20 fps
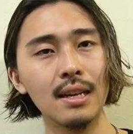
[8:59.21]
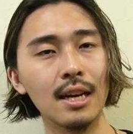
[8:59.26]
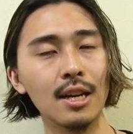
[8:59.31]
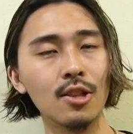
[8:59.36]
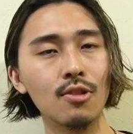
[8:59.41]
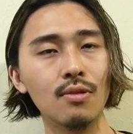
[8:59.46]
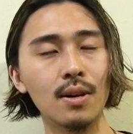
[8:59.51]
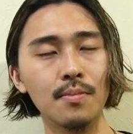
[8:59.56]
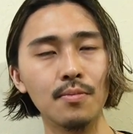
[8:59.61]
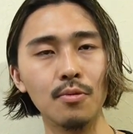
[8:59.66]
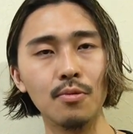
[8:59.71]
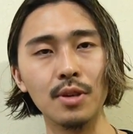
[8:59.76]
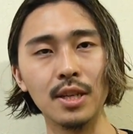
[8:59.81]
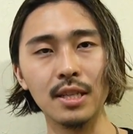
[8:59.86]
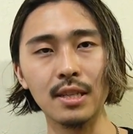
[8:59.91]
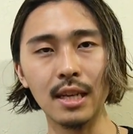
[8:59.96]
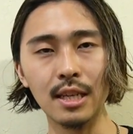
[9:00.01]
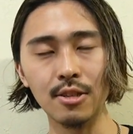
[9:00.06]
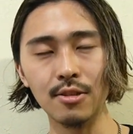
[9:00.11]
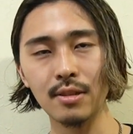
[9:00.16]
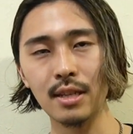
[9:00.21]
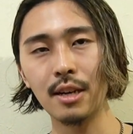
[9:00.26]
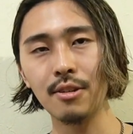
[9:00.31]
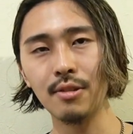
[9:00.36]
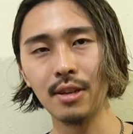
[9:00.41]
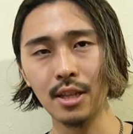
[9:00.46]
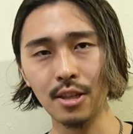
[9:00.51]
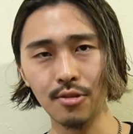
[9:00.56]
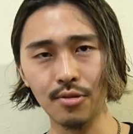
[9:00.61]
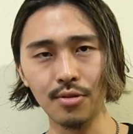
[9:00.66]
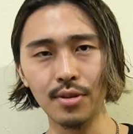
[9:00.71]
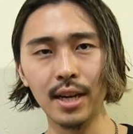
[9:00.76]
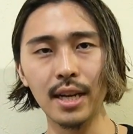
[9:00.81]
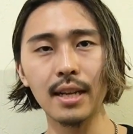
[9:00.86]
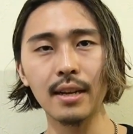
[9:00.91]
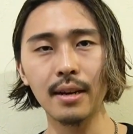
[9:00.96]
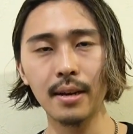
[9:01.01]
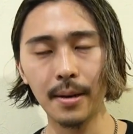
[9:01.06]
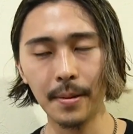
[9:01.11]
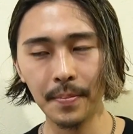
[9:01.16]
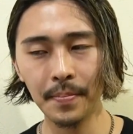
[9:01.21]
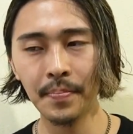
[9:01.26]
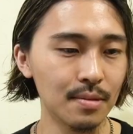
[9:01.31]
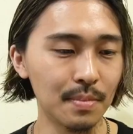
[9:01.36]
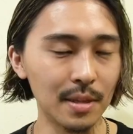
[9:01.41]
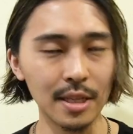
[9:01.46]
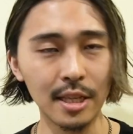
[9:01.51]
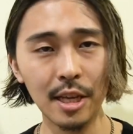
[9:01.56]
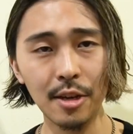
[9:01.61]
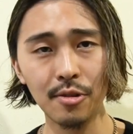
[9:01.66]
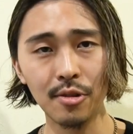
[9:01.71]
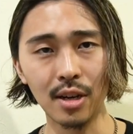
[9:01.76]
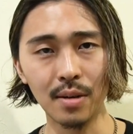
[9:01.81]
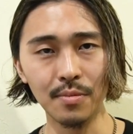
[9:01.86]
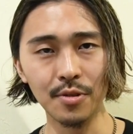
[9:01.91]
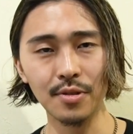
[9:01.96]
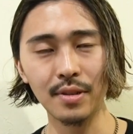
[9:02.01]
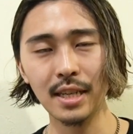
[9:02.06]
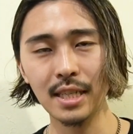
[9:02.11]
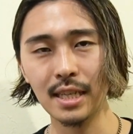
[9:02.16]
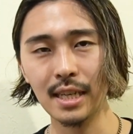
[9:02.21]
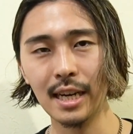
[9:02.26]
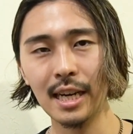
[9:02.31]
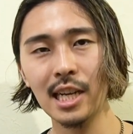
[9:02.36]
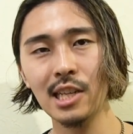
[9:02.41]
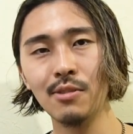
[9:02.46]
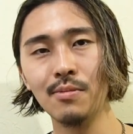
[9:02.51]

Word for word: アントワープ王立芸術学院というくらいだから、まあ、出るのが難しい入る